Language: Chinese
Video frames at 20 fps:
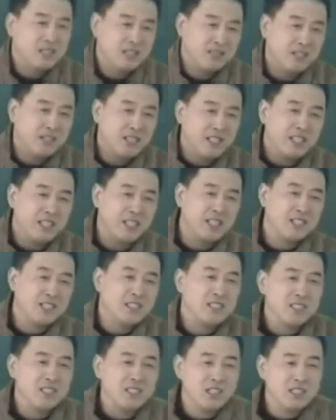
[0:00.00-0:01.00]
首先他年
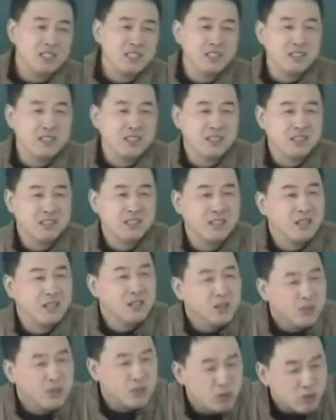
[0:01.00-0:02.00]
轻，阳盛体质，
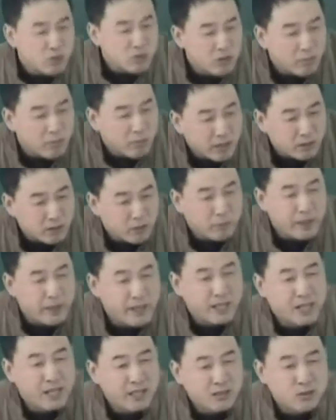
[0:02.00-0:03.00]
主诉里边有
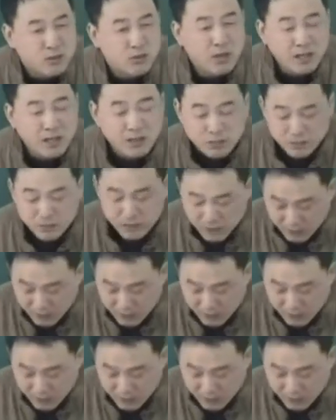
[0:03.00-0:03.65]
便干，抓住